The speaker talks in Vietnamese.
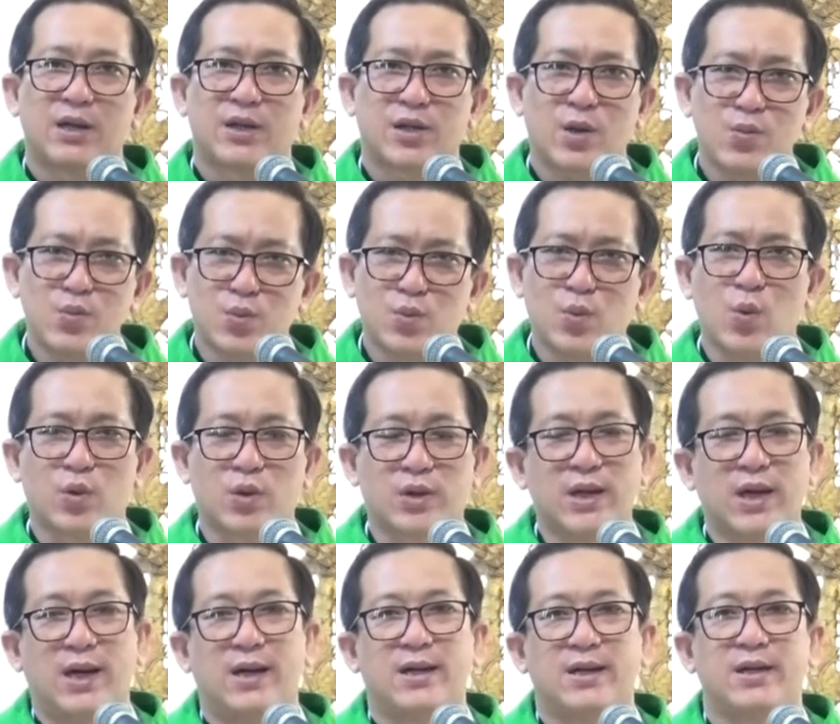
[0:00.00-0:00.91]
trong cuộc
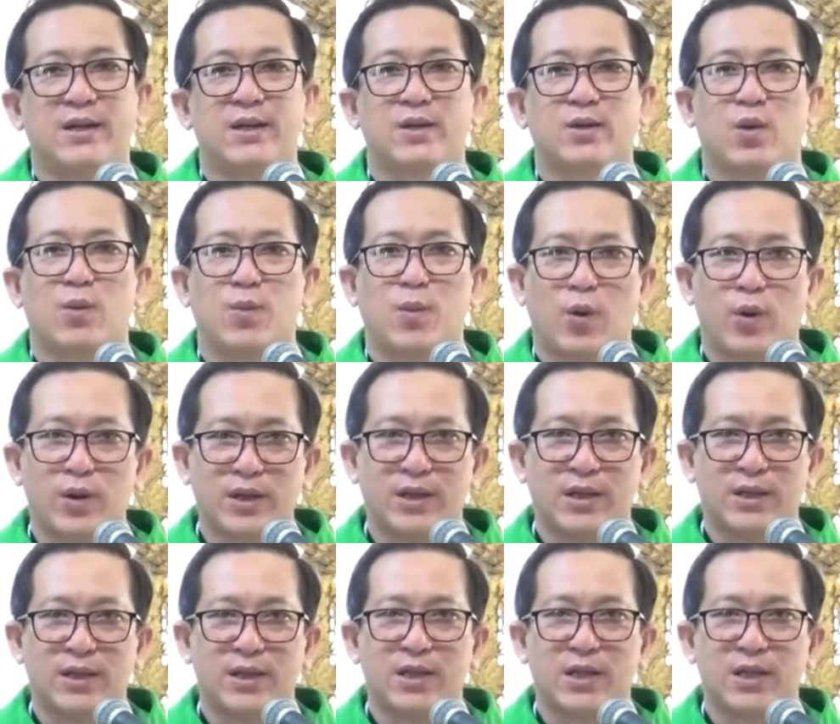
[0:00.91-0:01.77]
đời của mỗi người